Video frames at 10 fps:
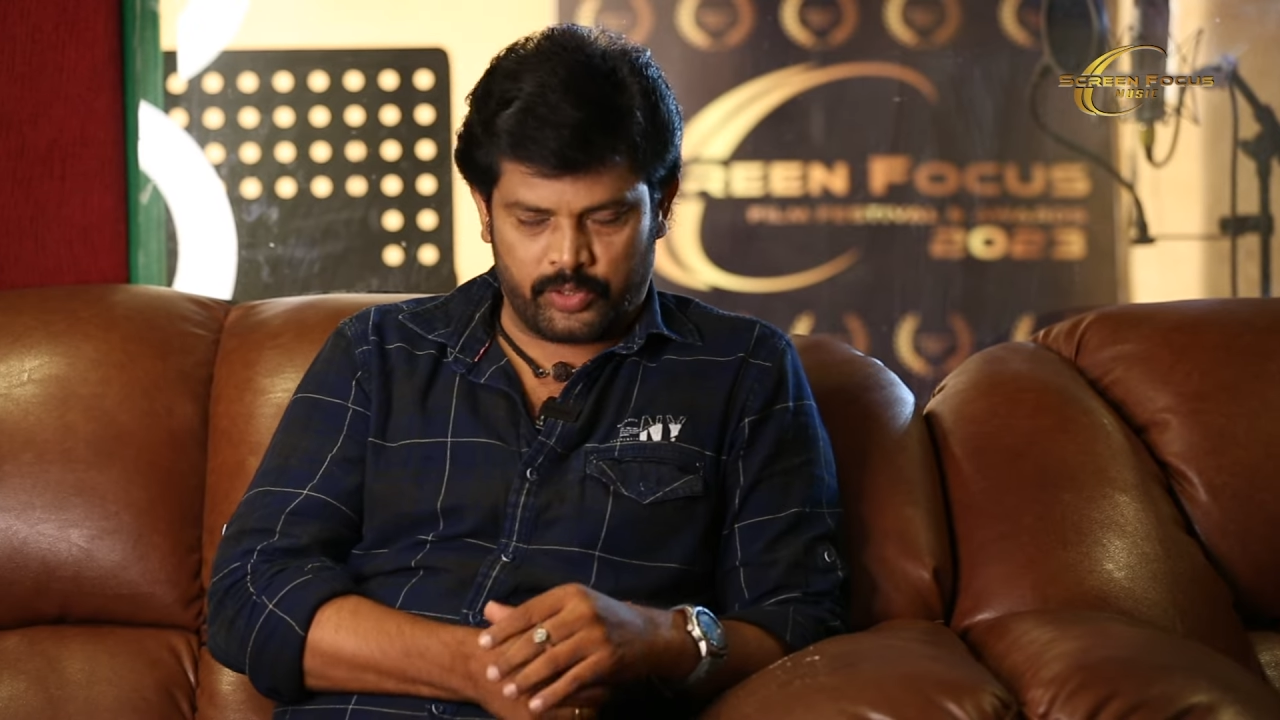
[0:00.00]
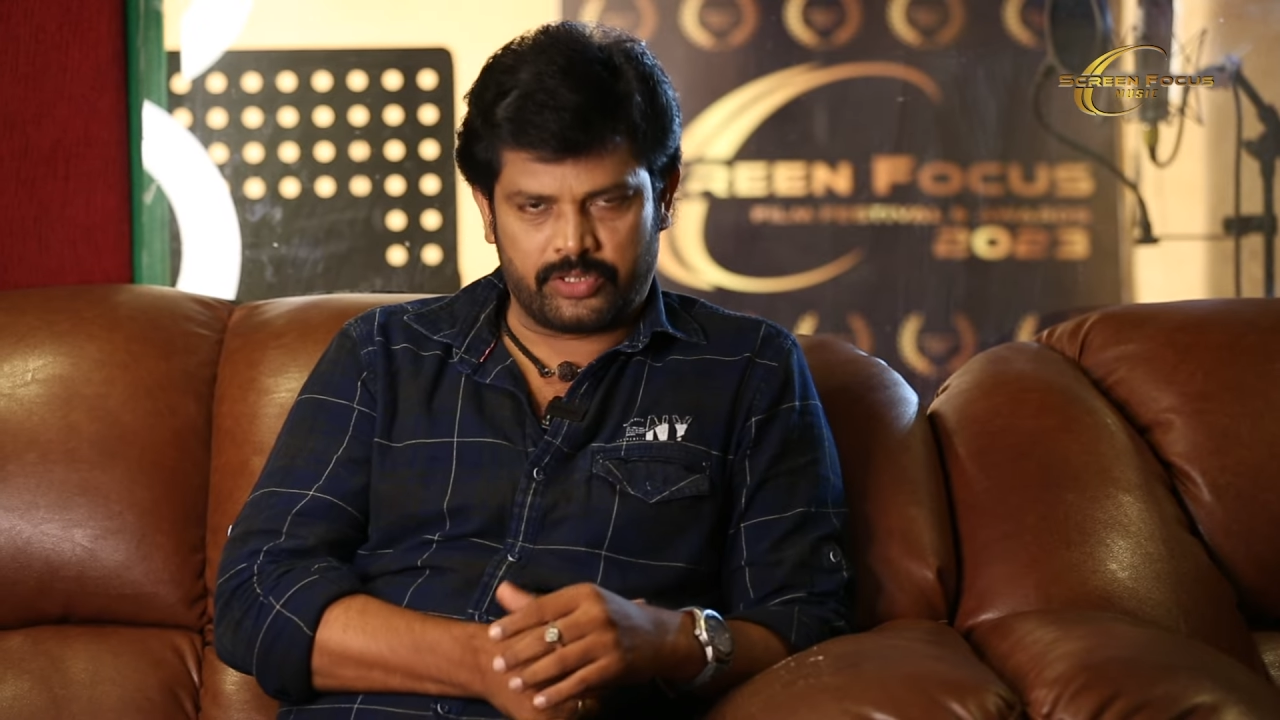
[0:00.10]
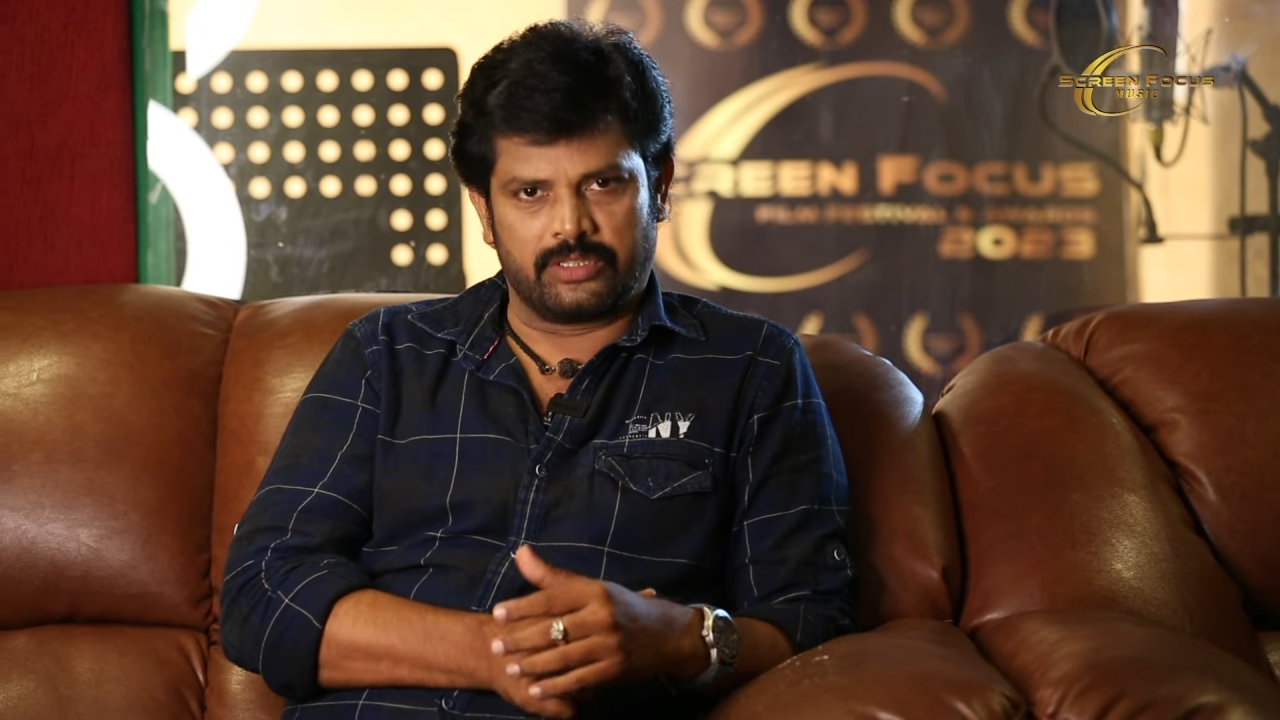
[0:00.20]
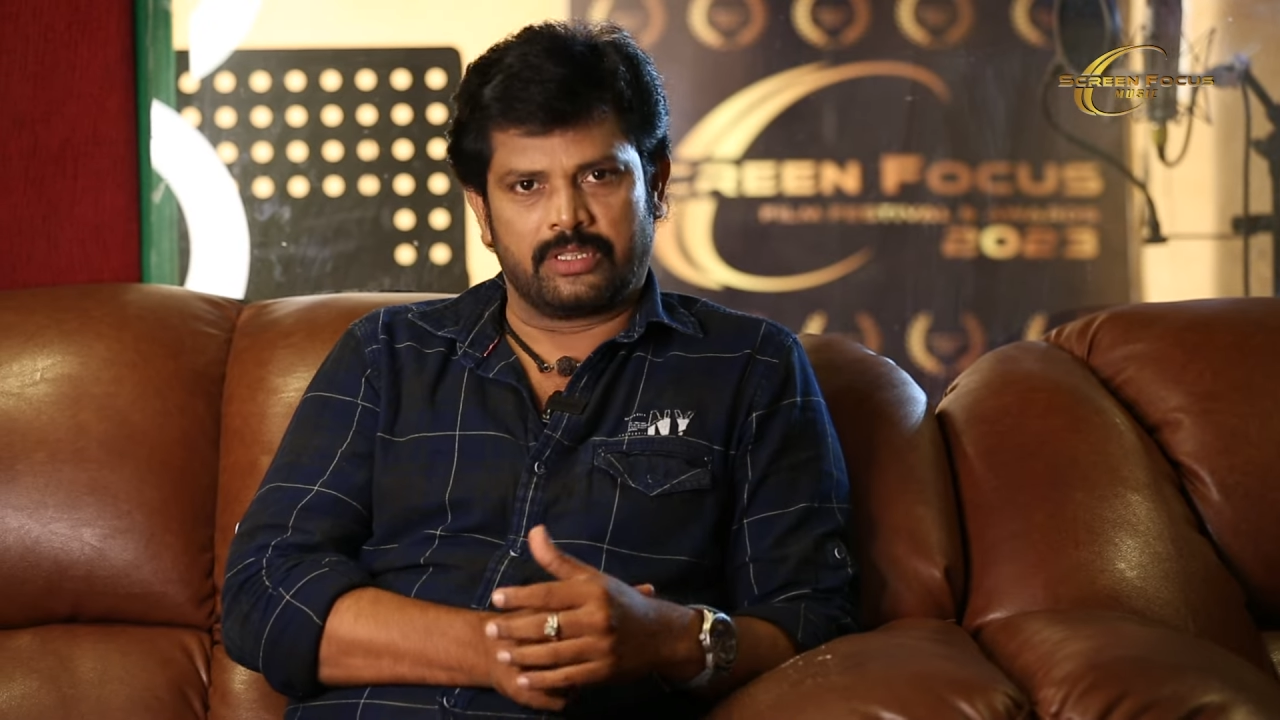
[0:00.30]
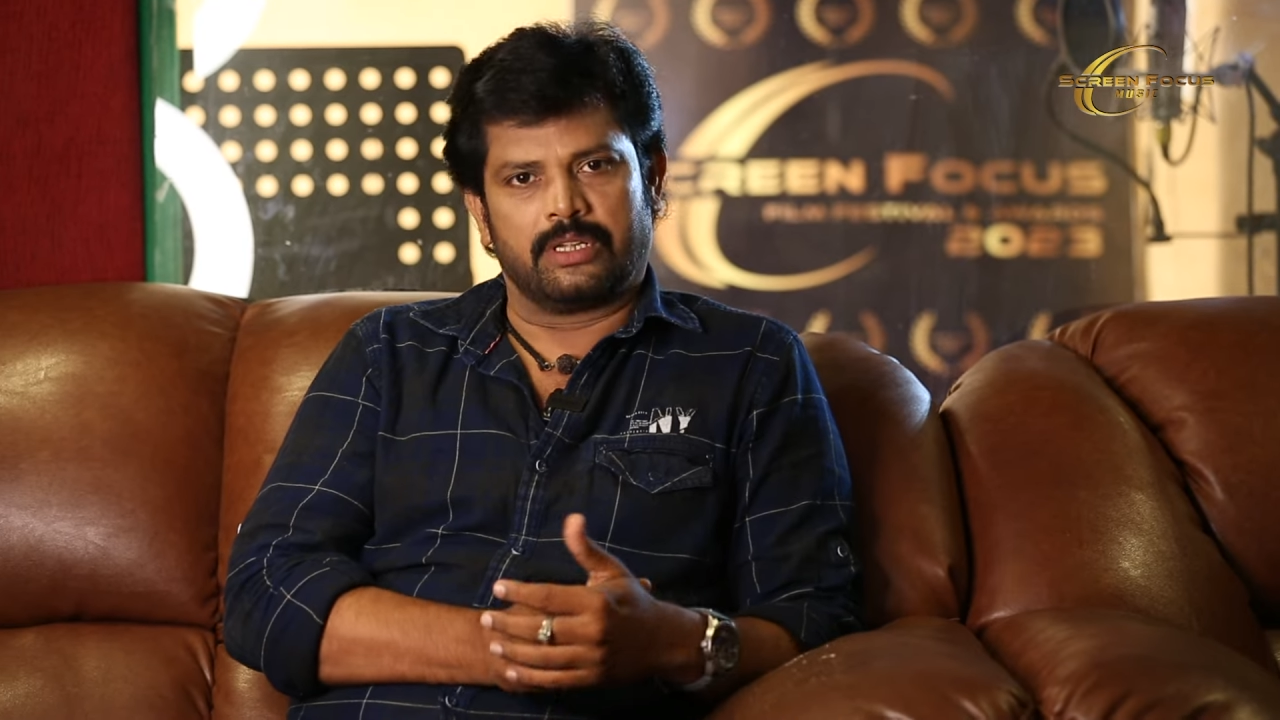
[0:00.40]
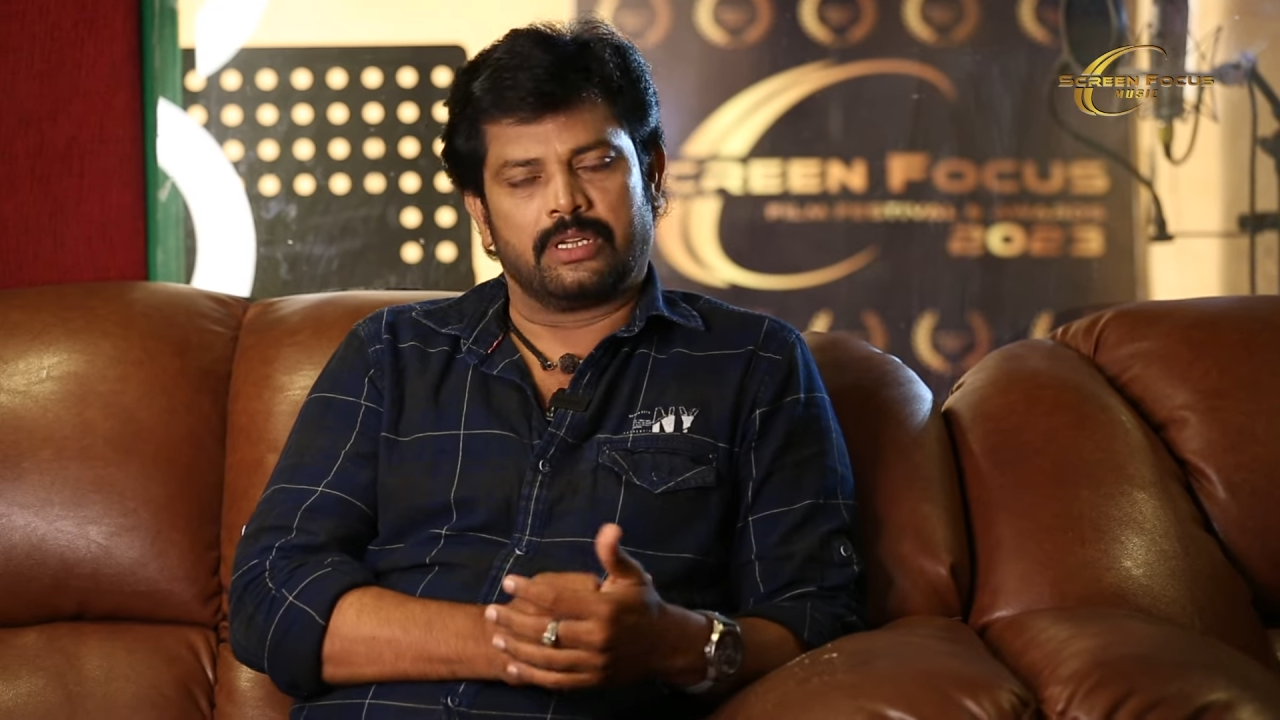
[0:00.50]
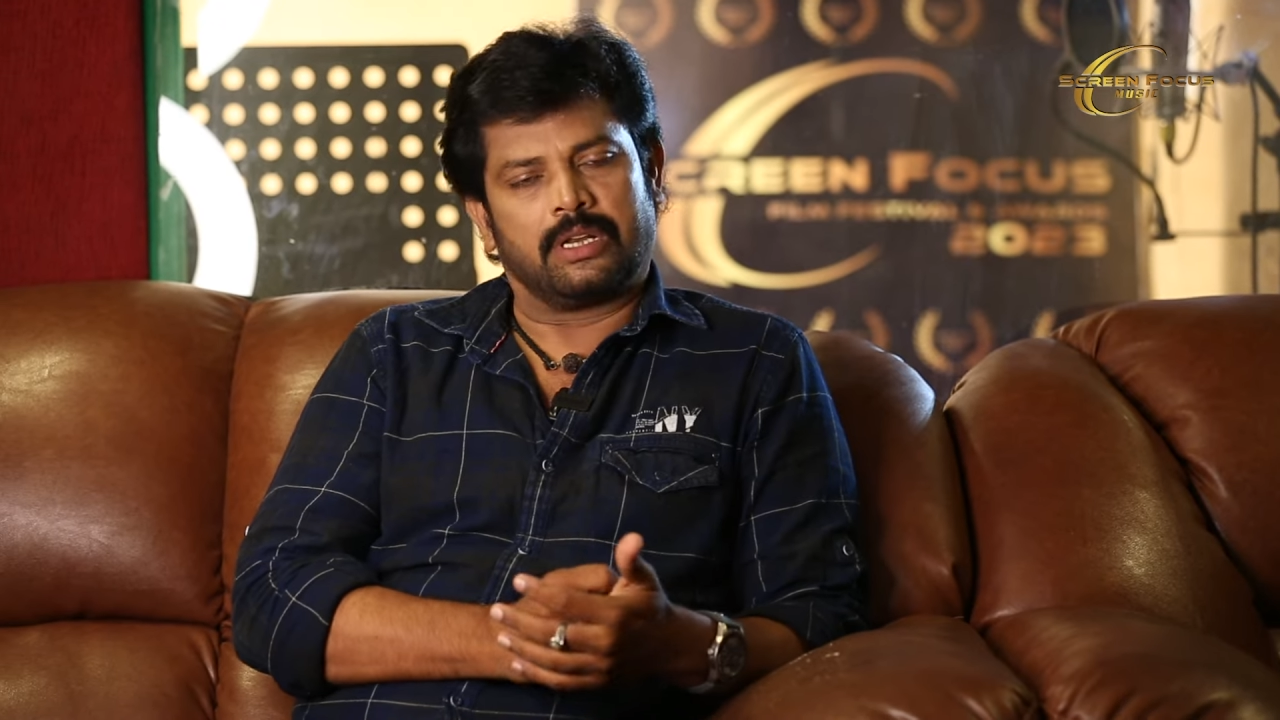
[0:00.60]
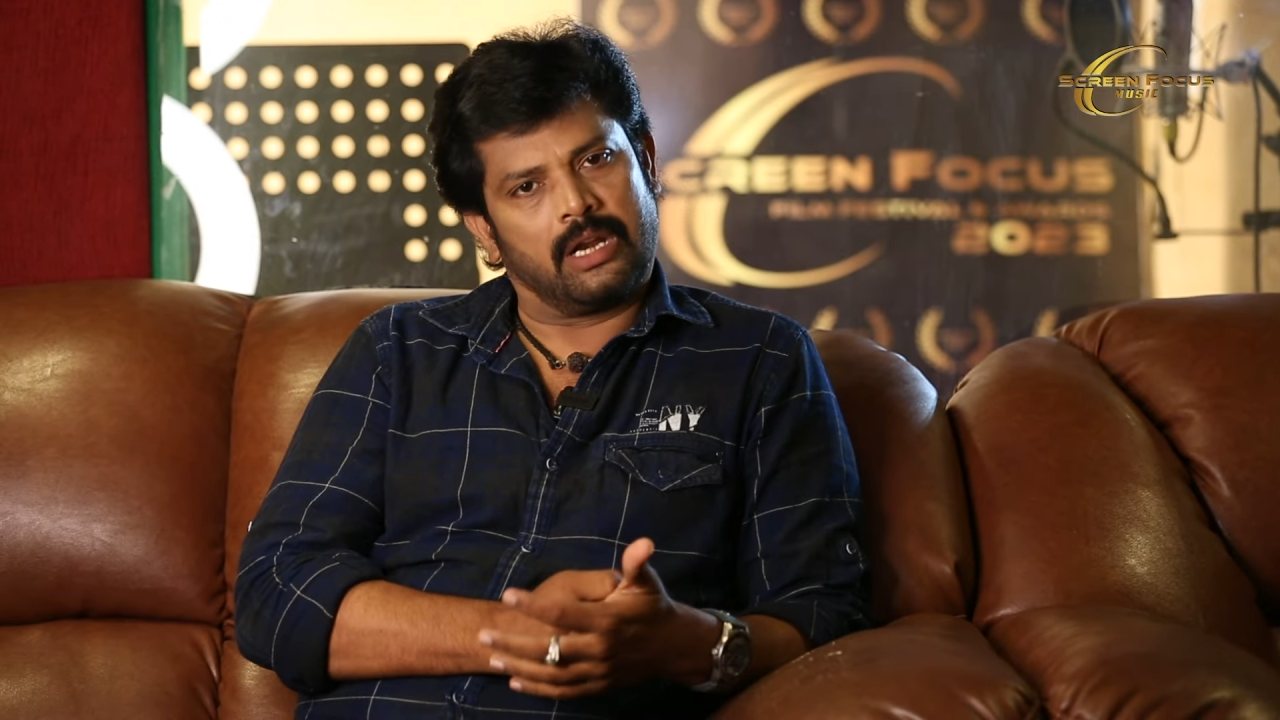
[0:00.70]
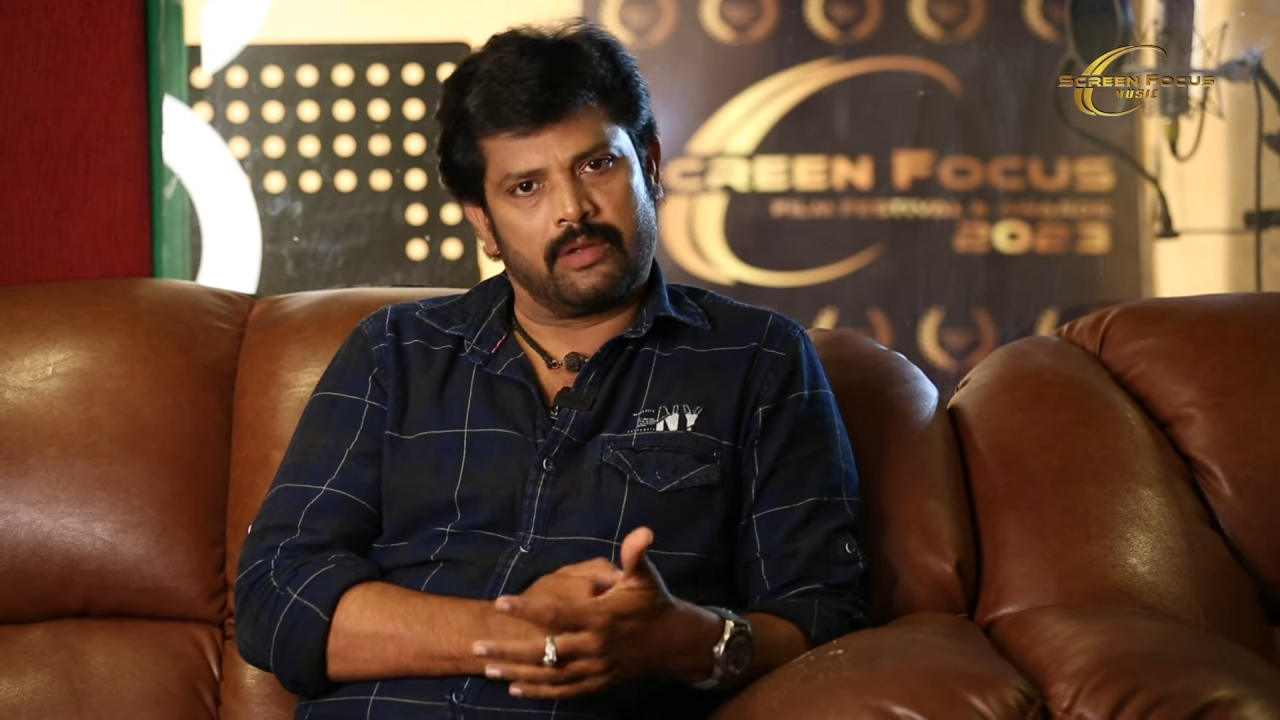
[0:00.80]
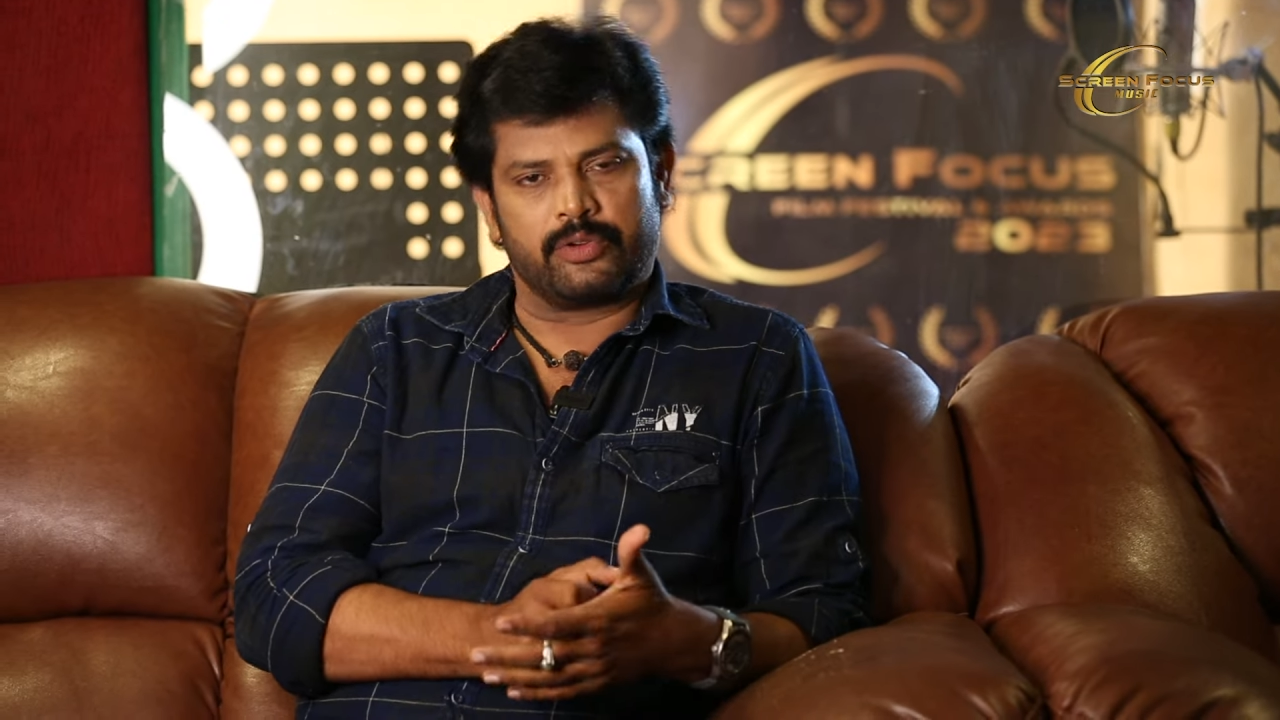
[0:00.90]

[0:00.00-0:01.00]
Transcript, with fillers: பிடிச்சிருந்தது நல்ல